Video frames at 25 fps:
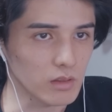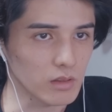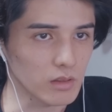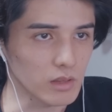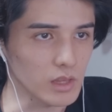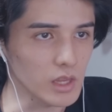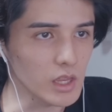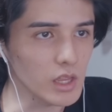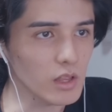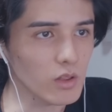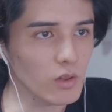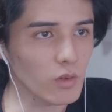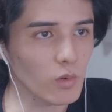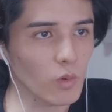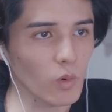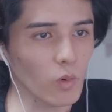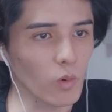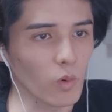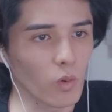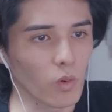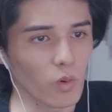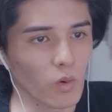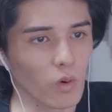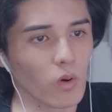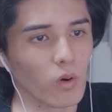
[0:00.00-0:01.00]
日光
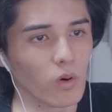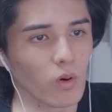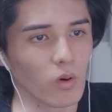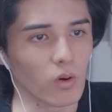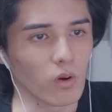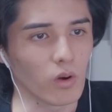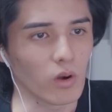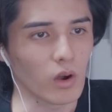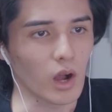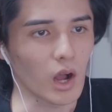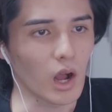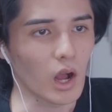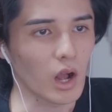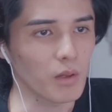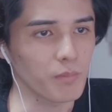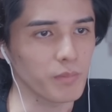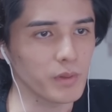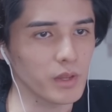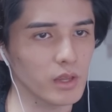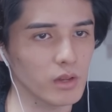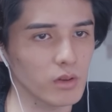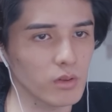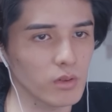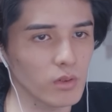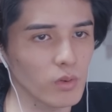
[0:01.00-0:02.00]
を浴
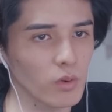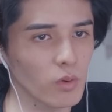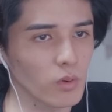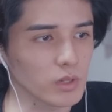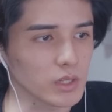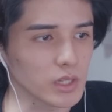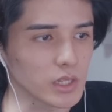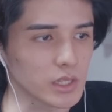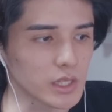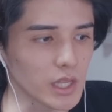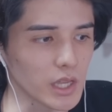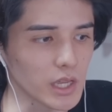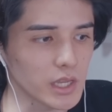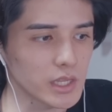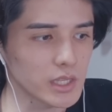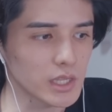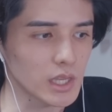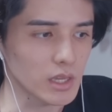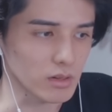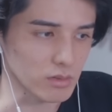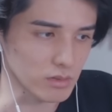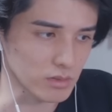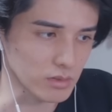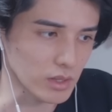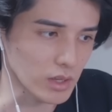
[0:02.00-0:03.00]
びるようにでき
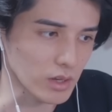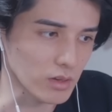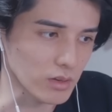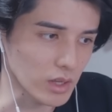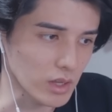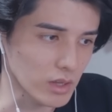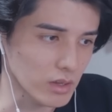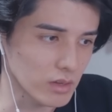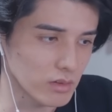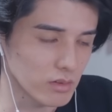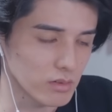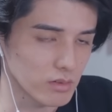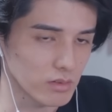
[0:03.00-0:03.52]
てるんだよね。